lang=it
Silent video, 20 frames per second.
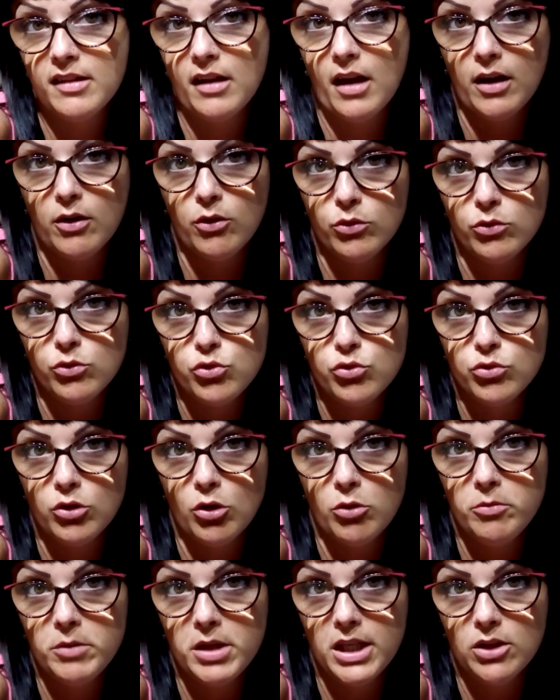se hai
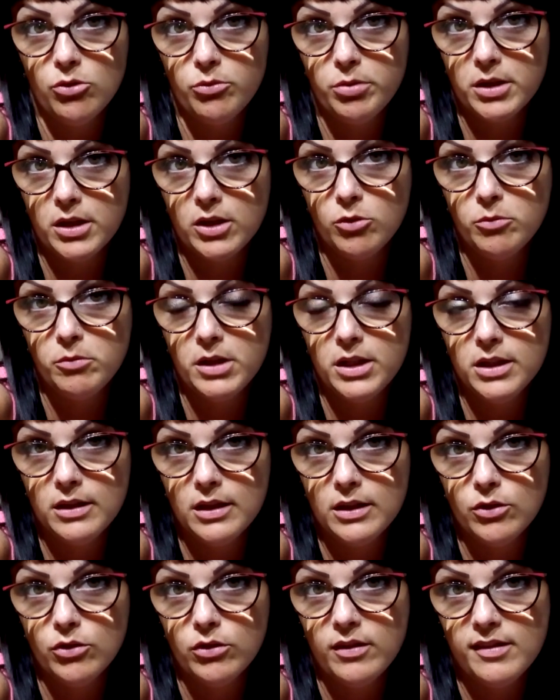conosciuto o meno, perché non mi
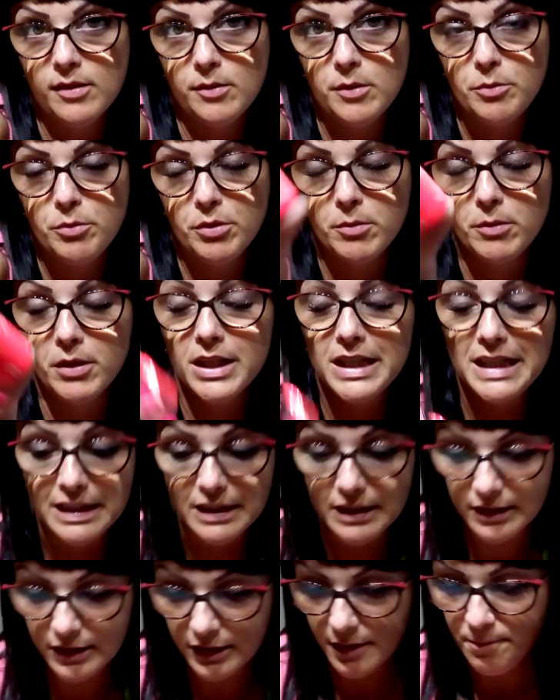intendo di
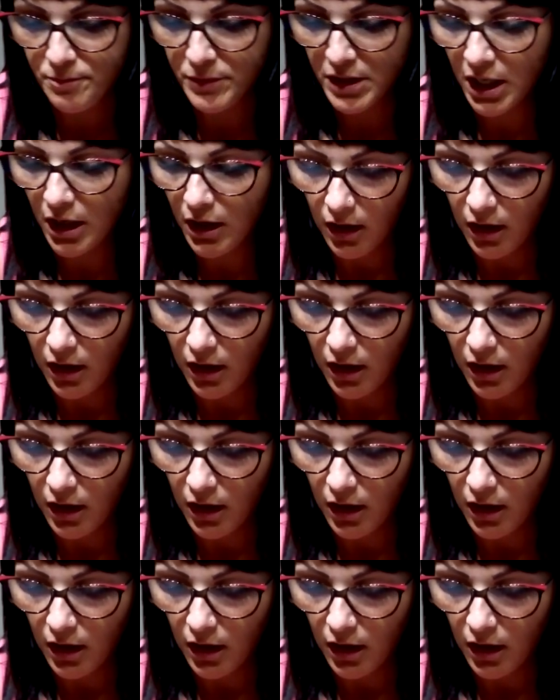semipermanenti.